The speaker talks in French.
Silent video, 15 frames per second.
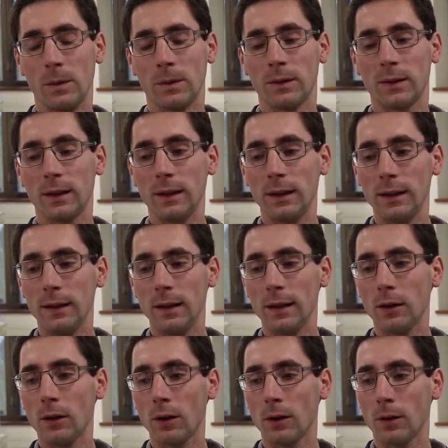Si
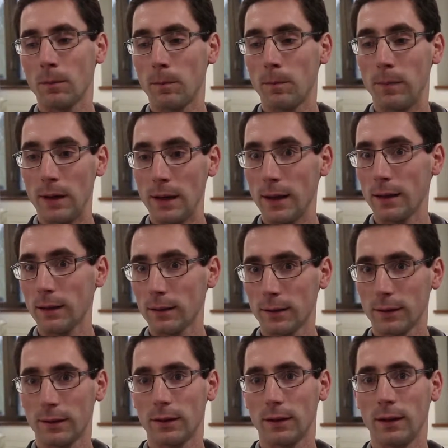l'idée leur plaît,
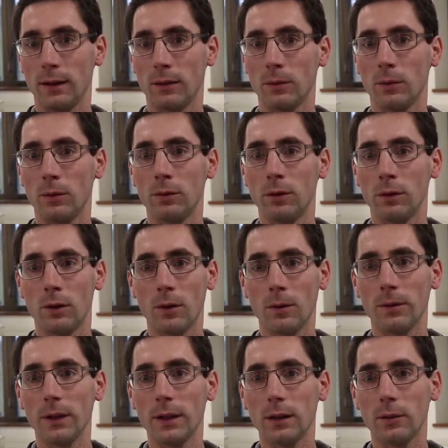s'ils ont
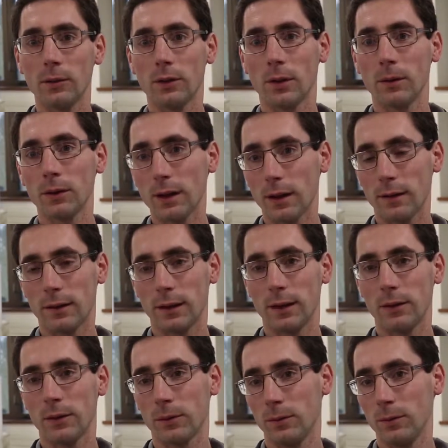l'envie et le temps de
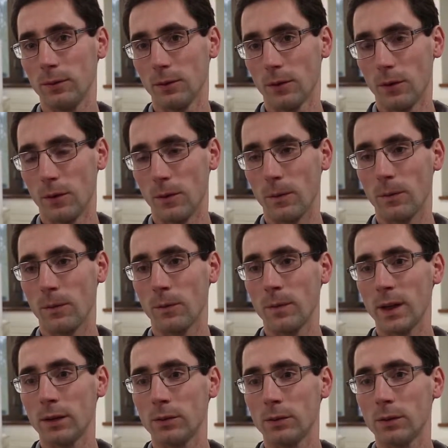travailler dessus, vont
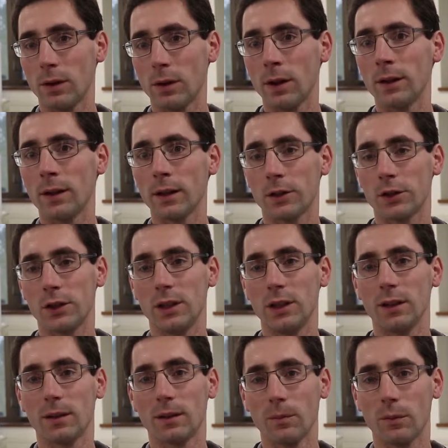mettre toute leur
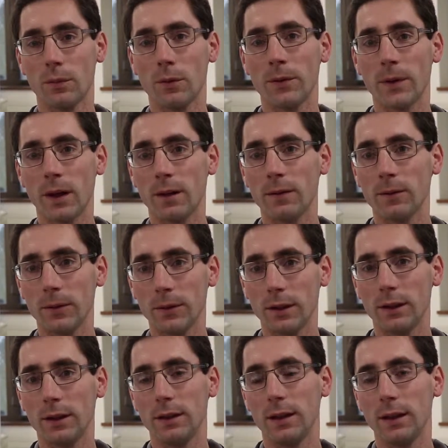énergie pour faire
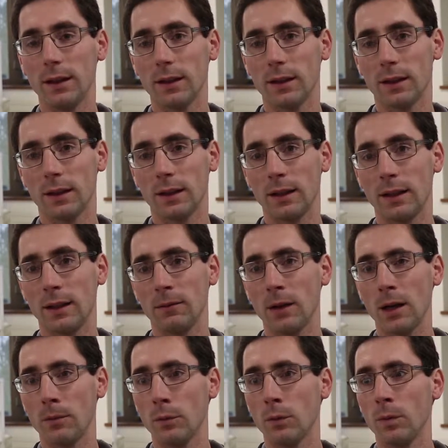avancer l'idée et
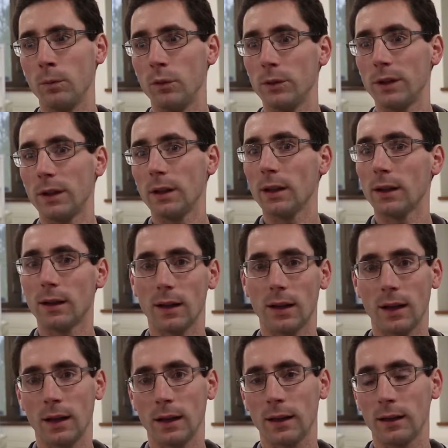aboutir
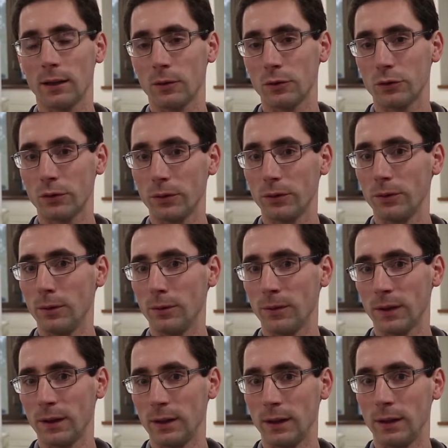à quelque chose de
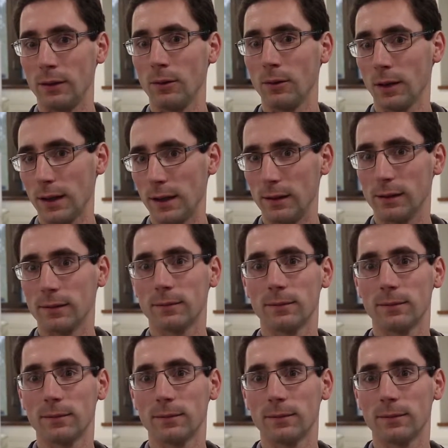fini, de réel.